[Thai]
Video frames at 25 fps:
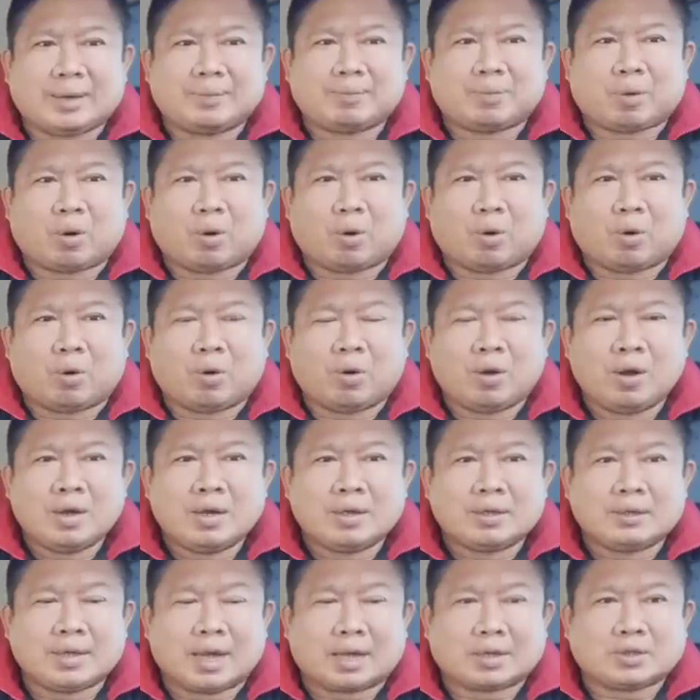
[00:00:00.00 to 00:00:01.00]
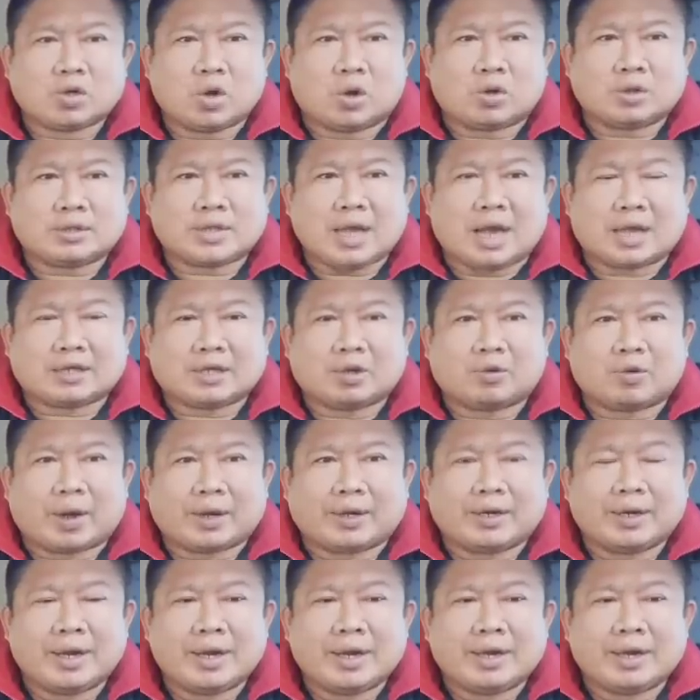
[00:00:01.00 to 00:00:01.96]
นโพ นักชกจากจังหวัด